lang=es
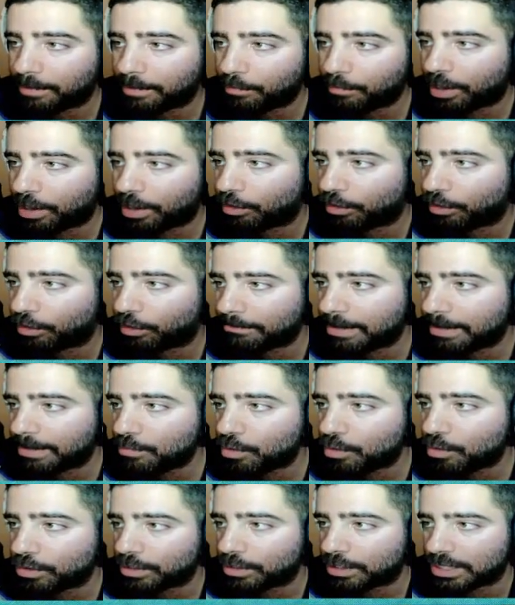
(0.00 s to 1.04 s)
más, vamos a lo que
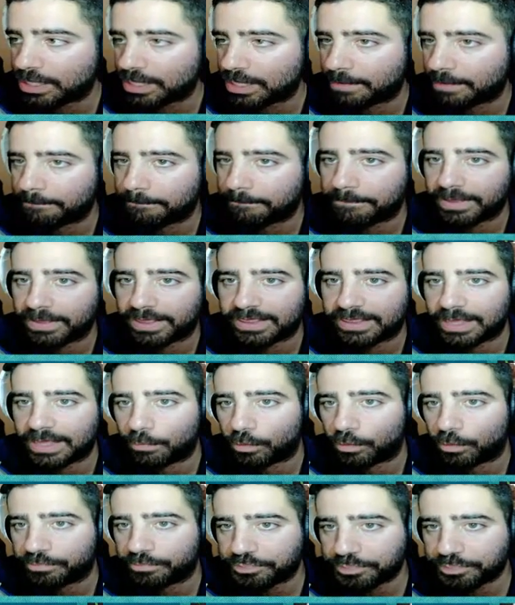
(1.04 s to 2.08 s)
vamos y
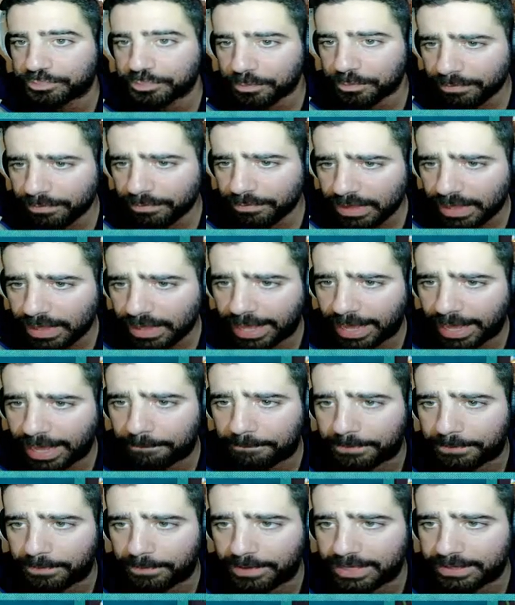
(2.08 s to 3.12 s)
empezamos.
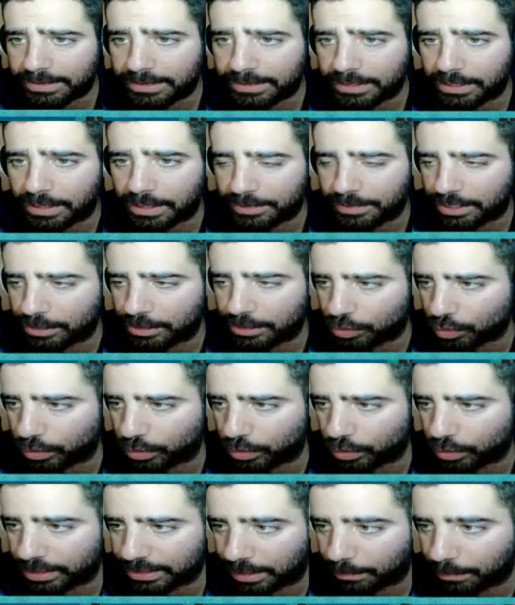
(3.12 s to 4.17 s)
El primer
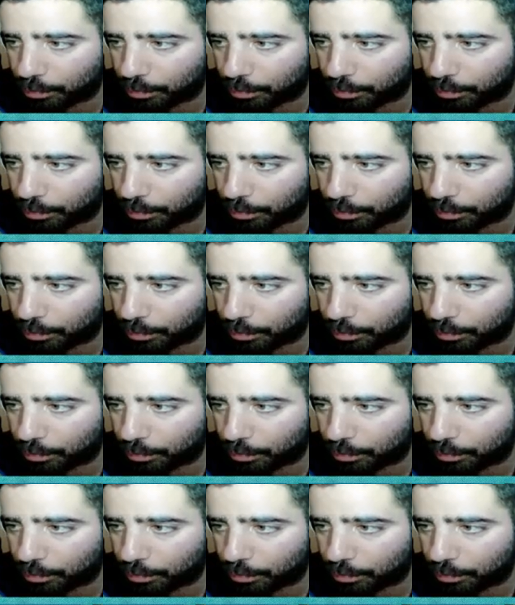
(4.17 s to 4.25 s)
entrenamiento que